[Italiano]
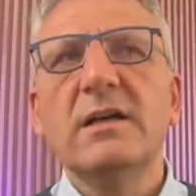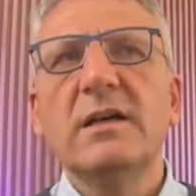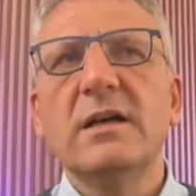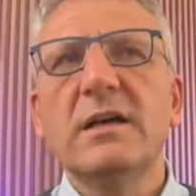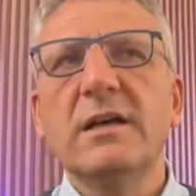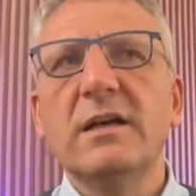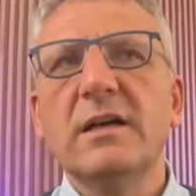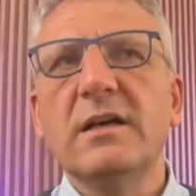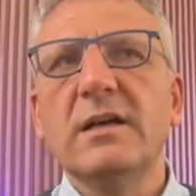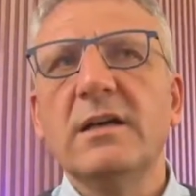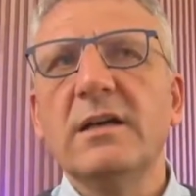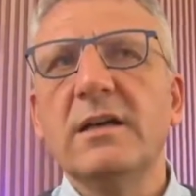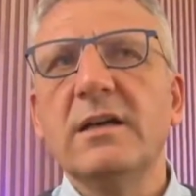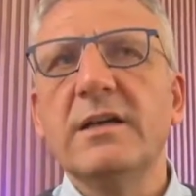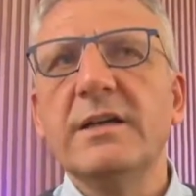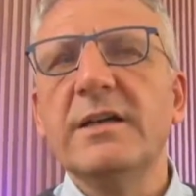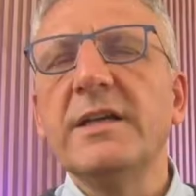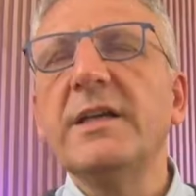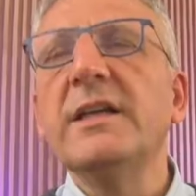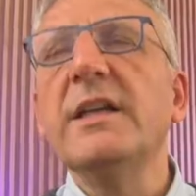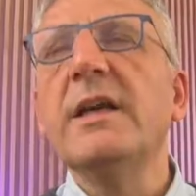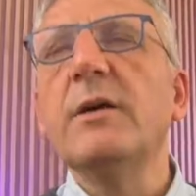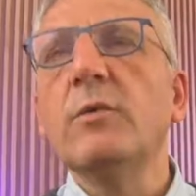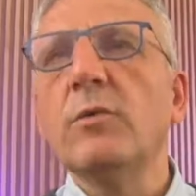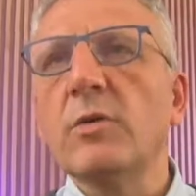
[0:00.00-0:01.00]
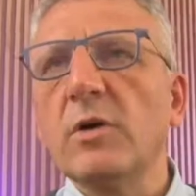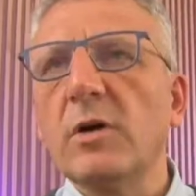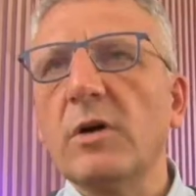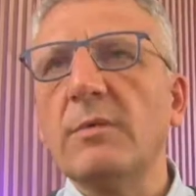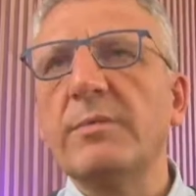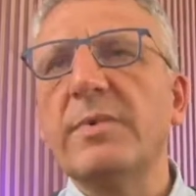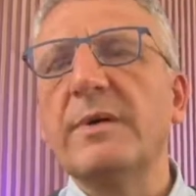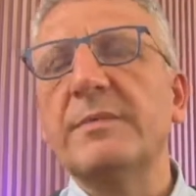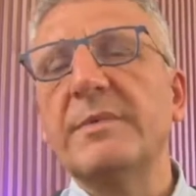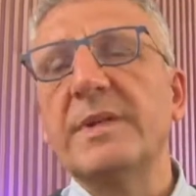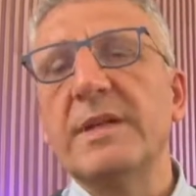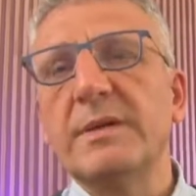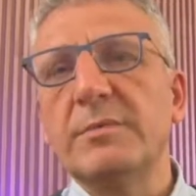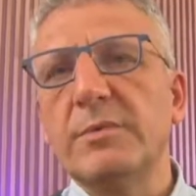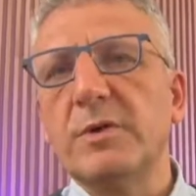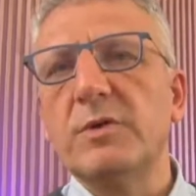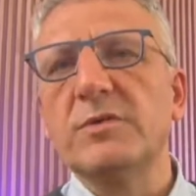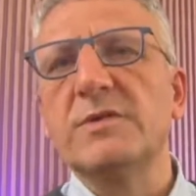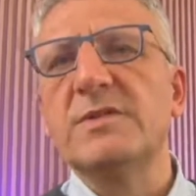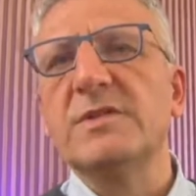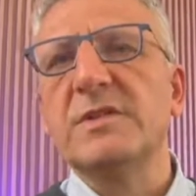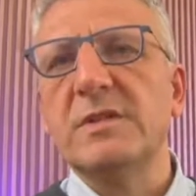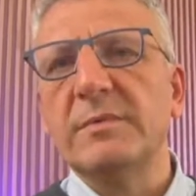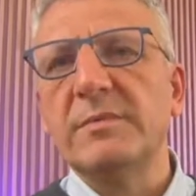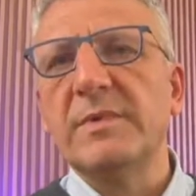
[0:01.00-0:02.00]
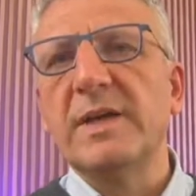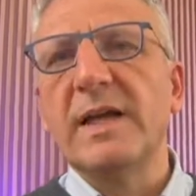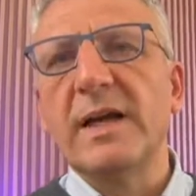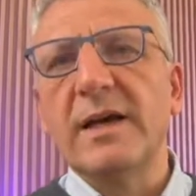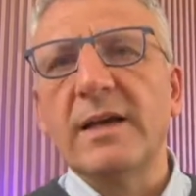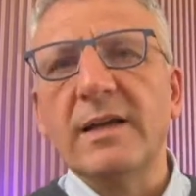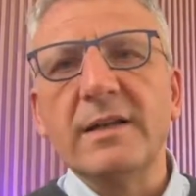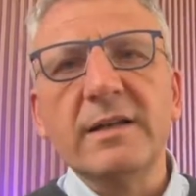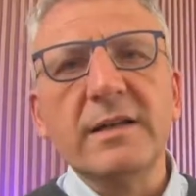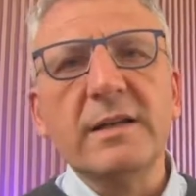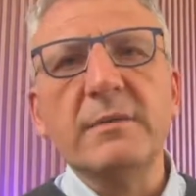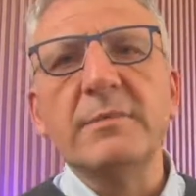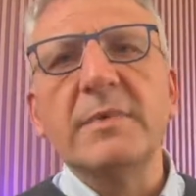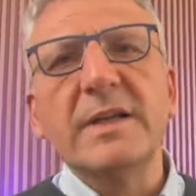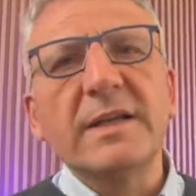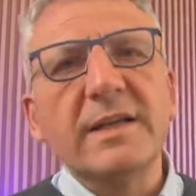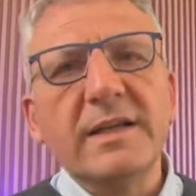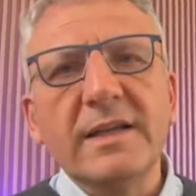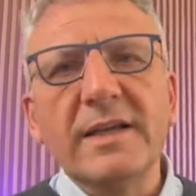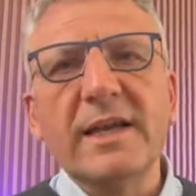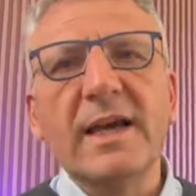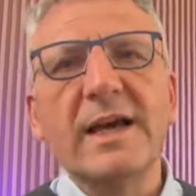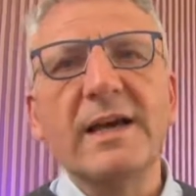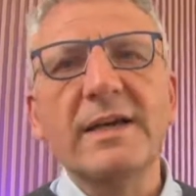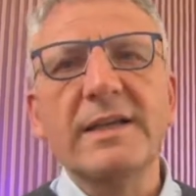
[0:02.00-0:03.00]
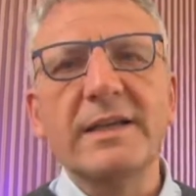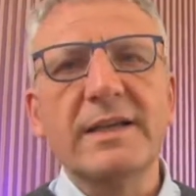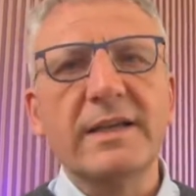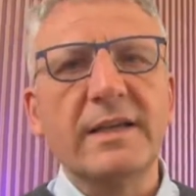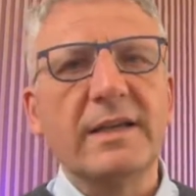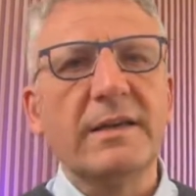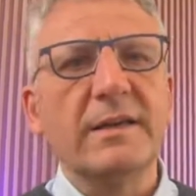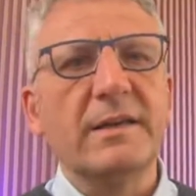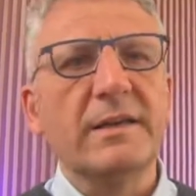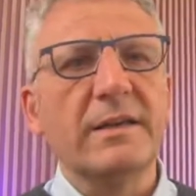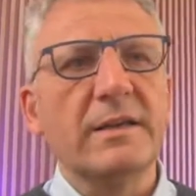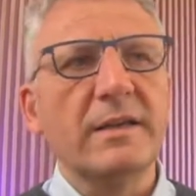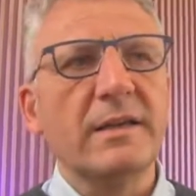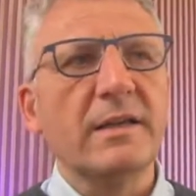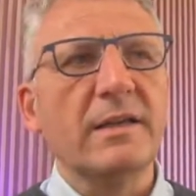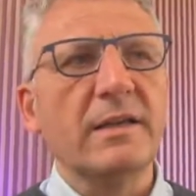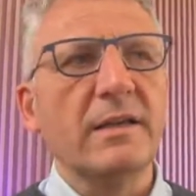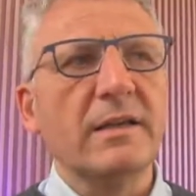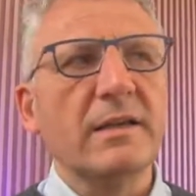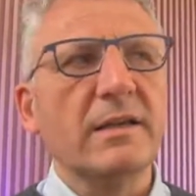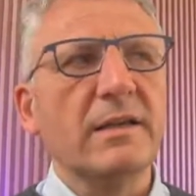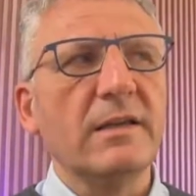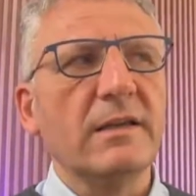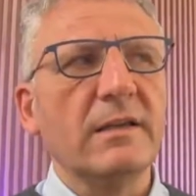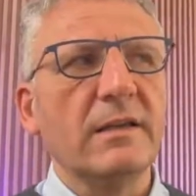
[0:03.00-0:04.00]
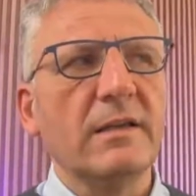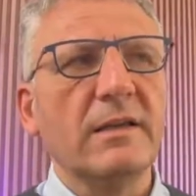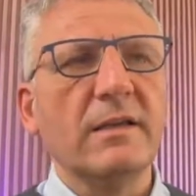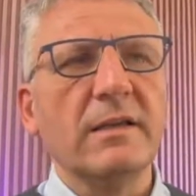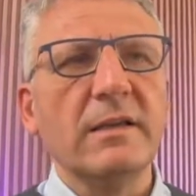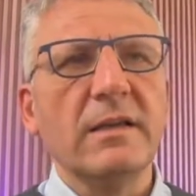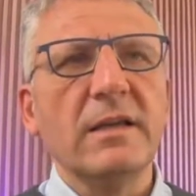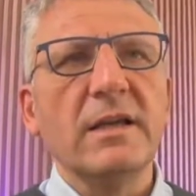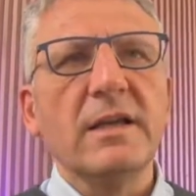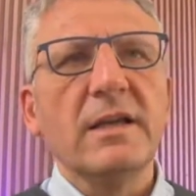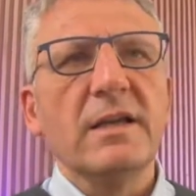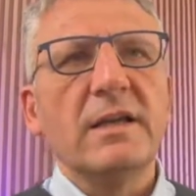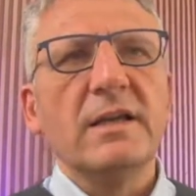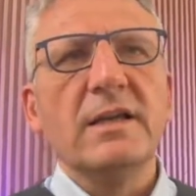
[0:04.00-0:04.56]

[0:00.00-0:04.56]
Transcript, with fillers: eh, in Europa per i prossimi anni perché anche eh,